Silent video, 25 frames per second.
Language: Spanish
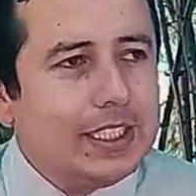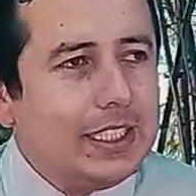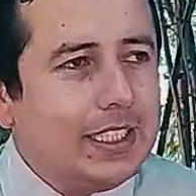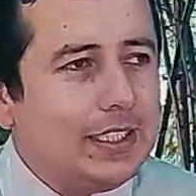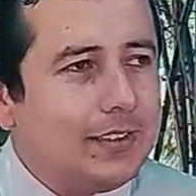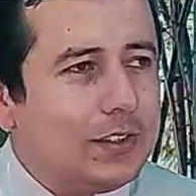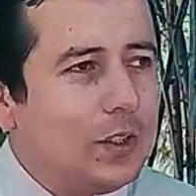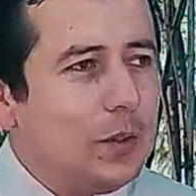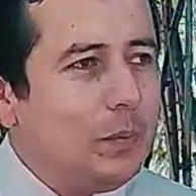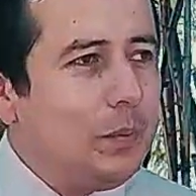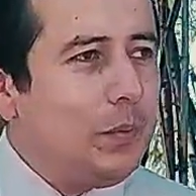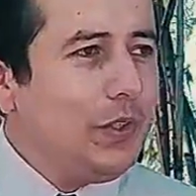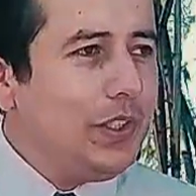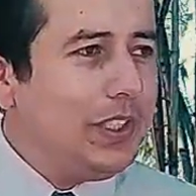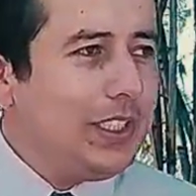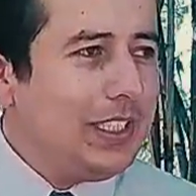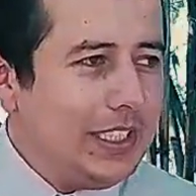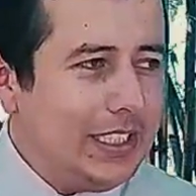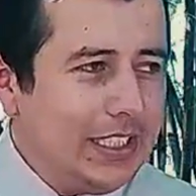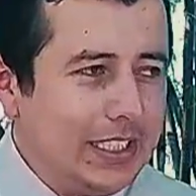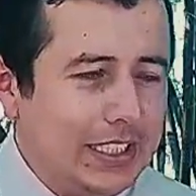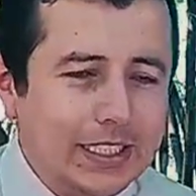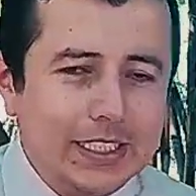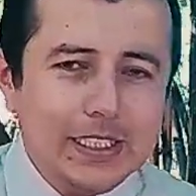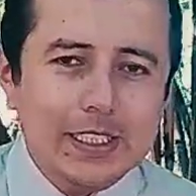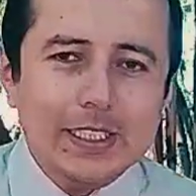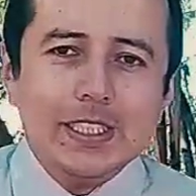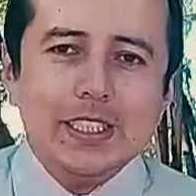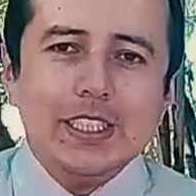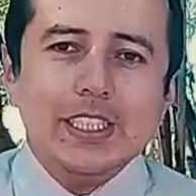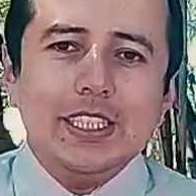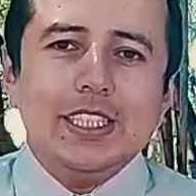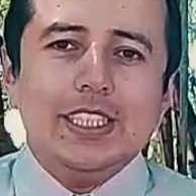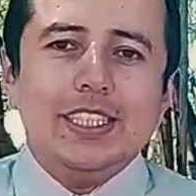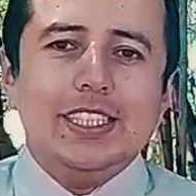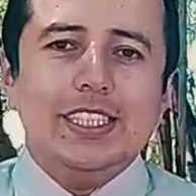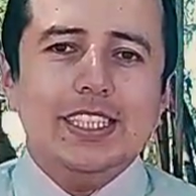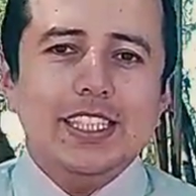Es como si
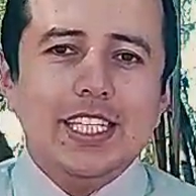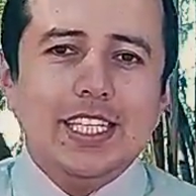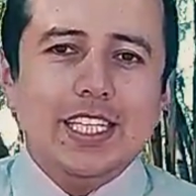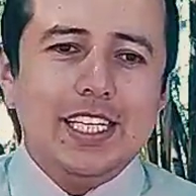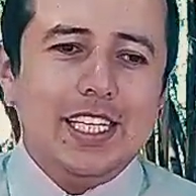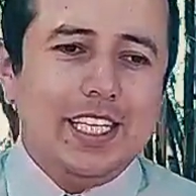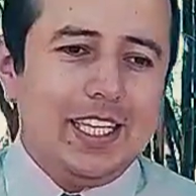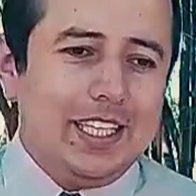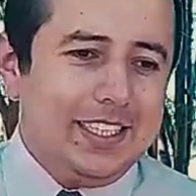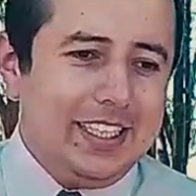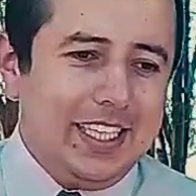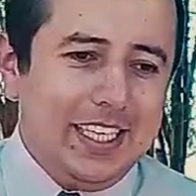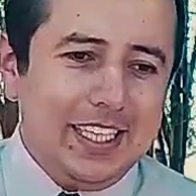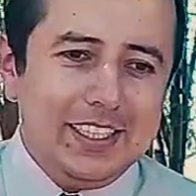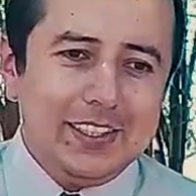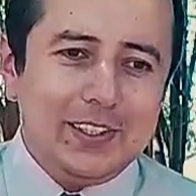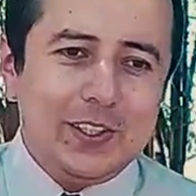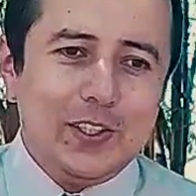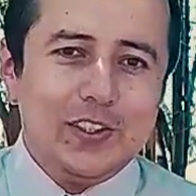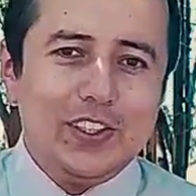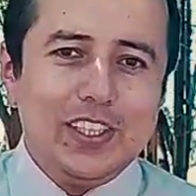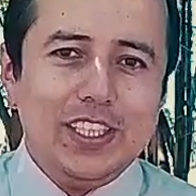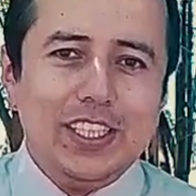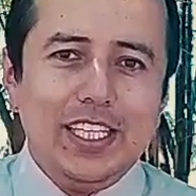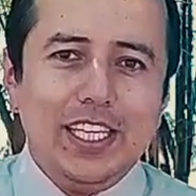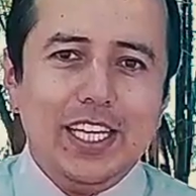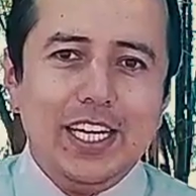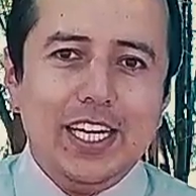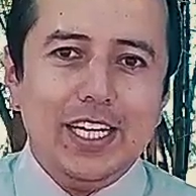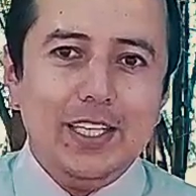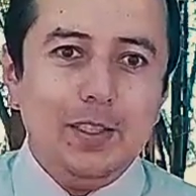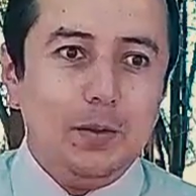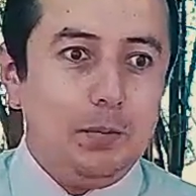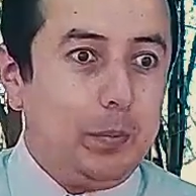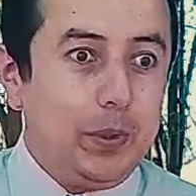de, adentro te dijeran,